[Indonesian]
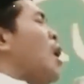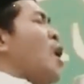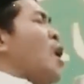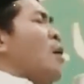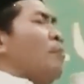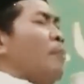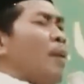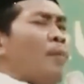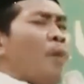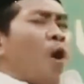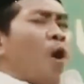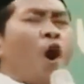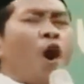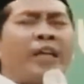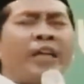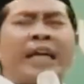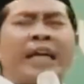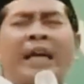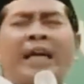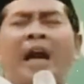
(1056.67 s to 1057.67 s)

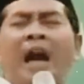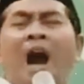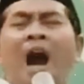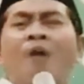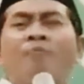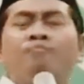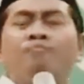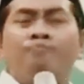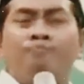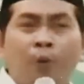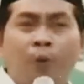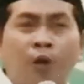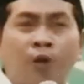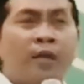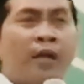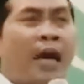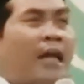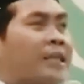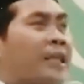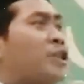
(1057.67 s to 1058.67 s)
memohonkan ampun
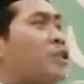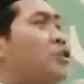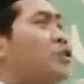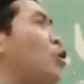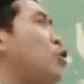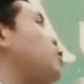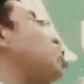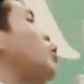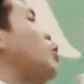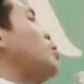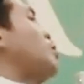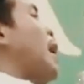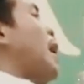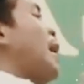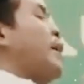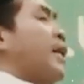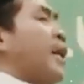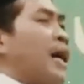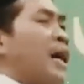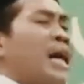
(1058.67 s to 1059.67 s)
atas
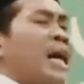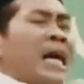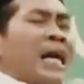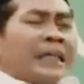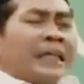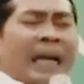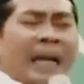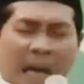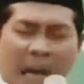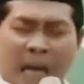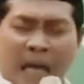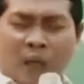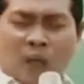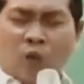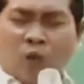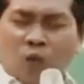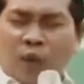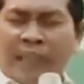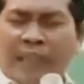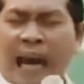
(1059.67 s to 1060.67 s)
dosa-dosanya dan aku
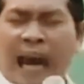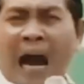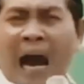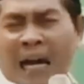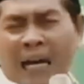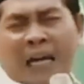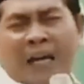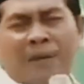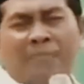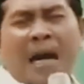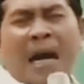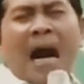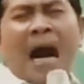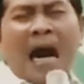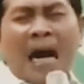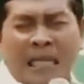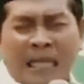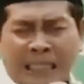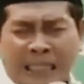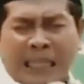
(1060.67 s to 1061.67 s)
tidak akan
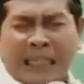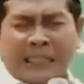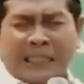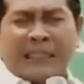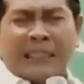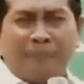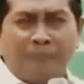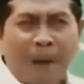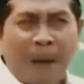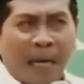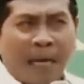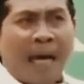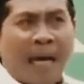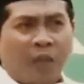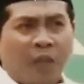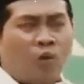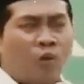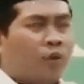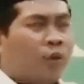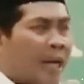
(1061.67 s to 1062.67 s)
mengangkat
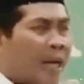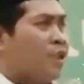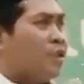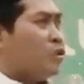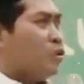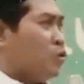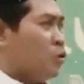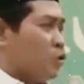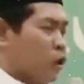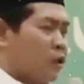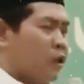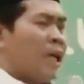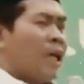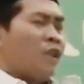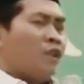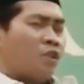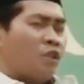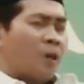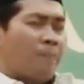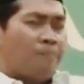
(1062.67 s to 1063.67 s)
kepalaku dari sujud
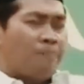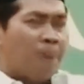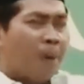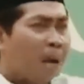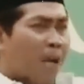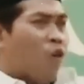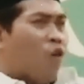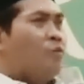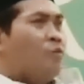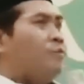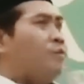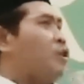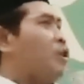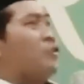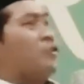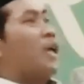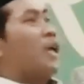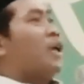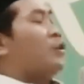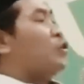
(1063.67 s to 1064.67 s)
sebelum
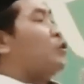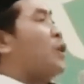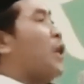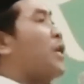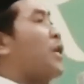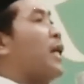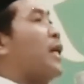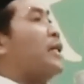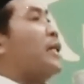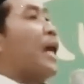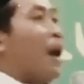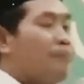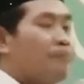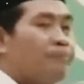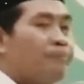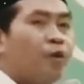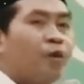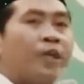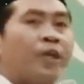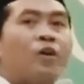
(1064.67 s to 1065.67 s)
dosa-dosanya
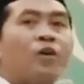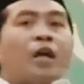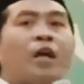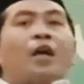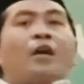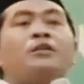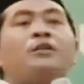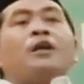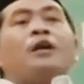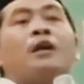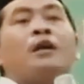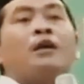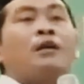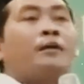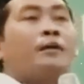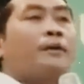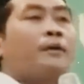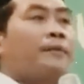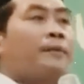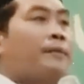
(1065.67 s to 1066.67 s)
diampuni oleh Allah
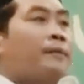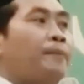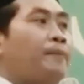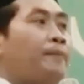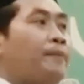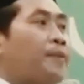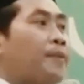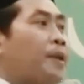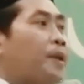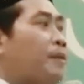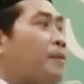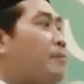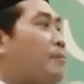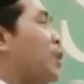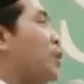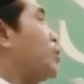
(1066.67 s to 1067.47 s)
Masya